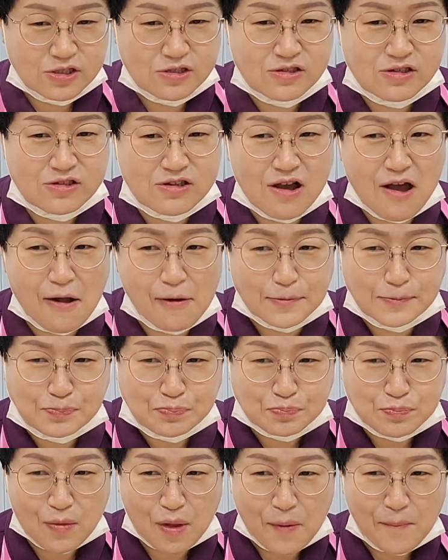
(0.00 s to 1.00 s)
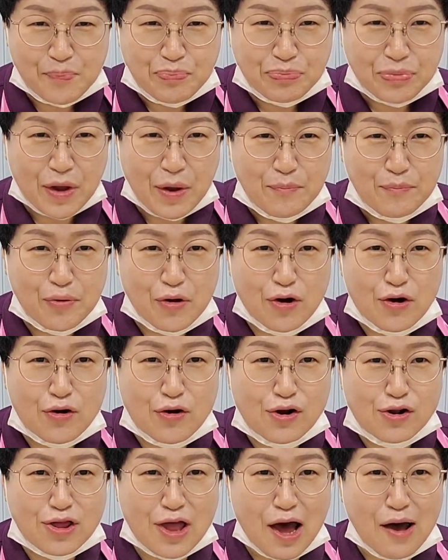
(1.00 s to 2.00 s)
진짜
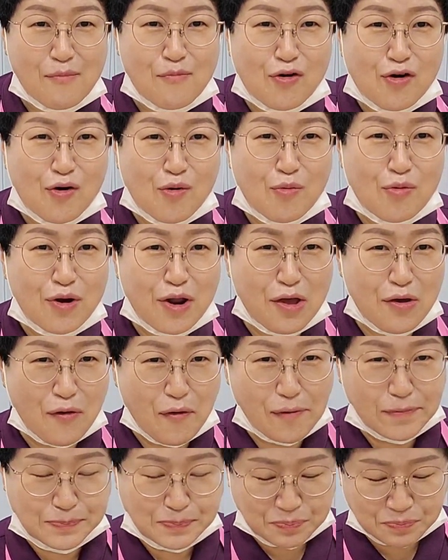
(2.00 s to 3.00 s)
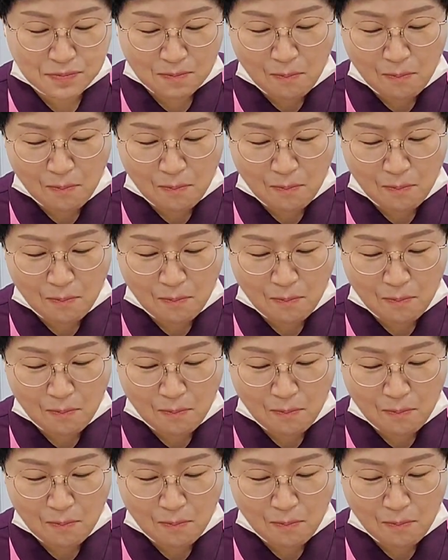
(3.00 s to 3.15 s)
별걸 다 먹어보네요